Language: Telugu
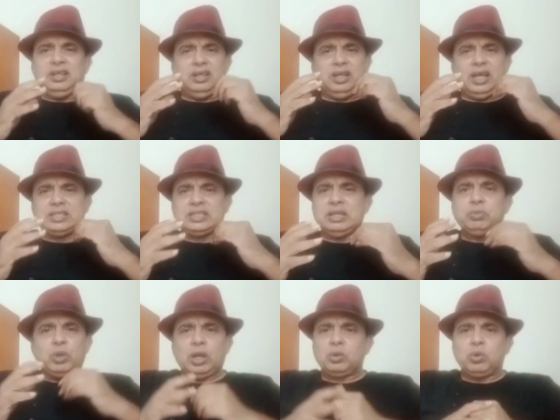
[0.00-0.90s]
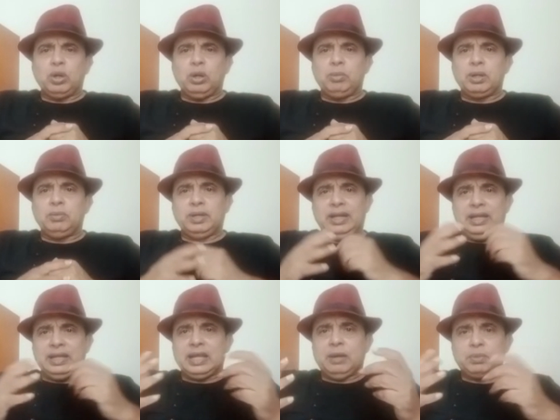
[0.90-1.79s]
లాస్ట్ టైం కూడా అనుకున్నాం మనం
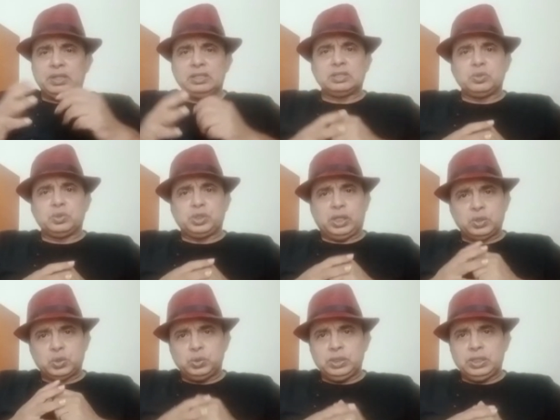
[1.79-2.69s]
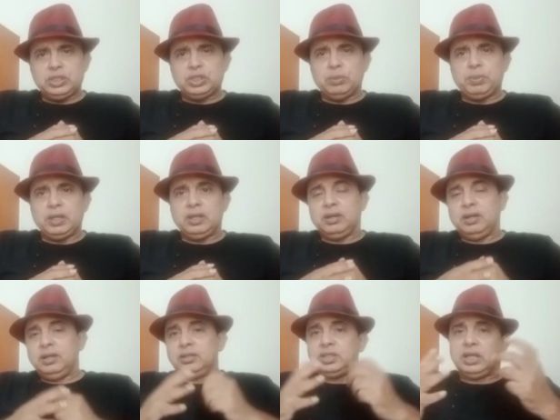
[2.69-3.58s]
ఢిల్లీ క్యాపిటల్స్కు ఛాన్స్ ఉంది అని చెప్పి
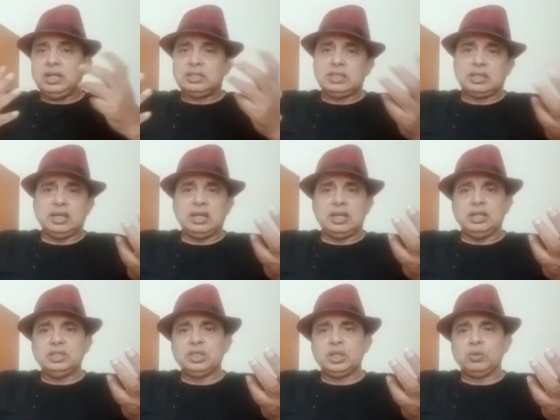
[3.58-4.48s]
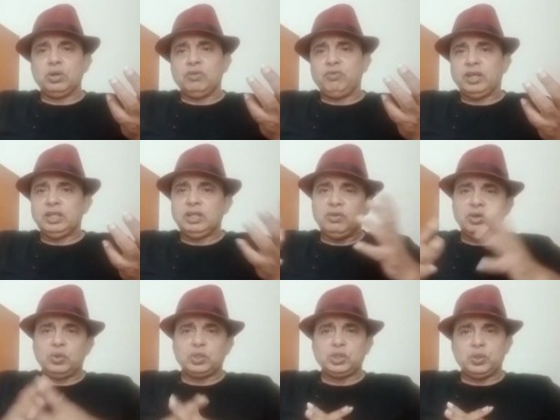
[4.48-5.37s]
అండ్ చాలా చక్కగా రాణించారు కూడా ఫైనల్
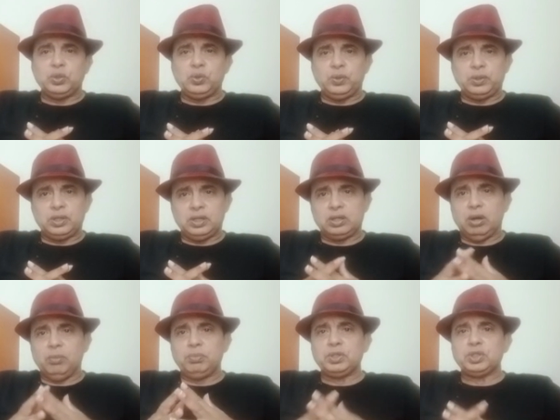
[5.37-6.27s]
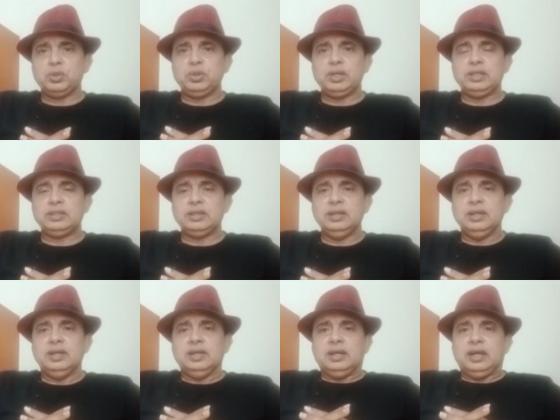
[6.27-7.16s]
వరకు వచ్చారు కాంపిటీషన్లోనైతే
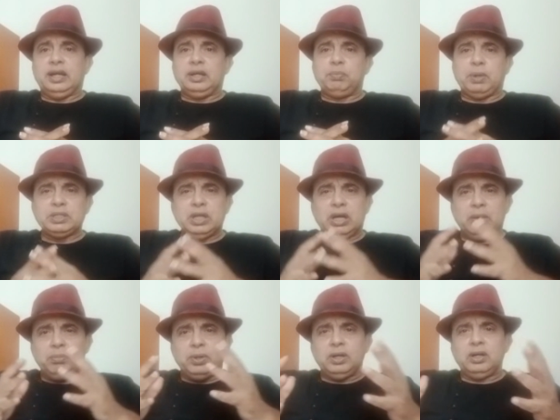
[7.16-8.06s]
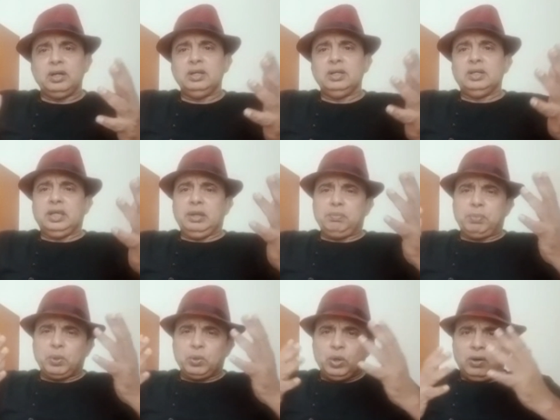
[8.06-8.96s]
అండ్ పంజాబ్
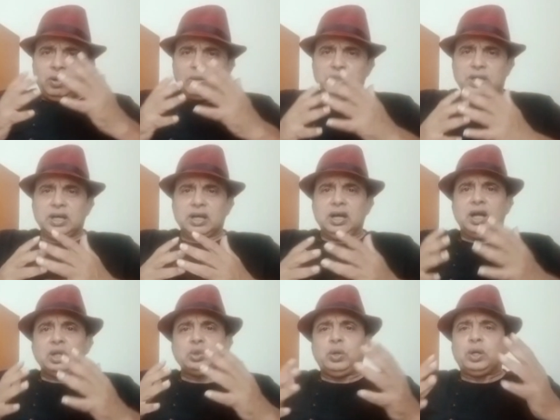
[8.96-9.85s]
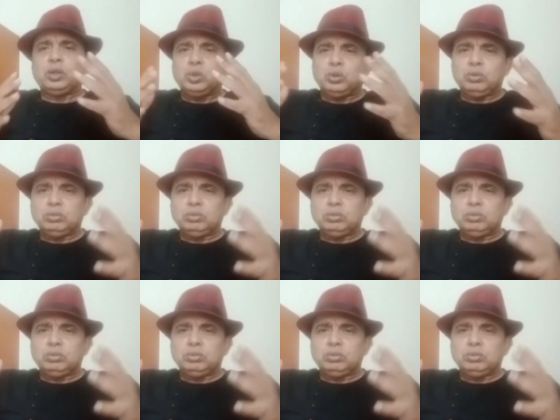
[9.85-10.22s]
ఇప్పుడు కూడా వాళ్ళు చక్కగా ఆడుతూ ఆడుతూ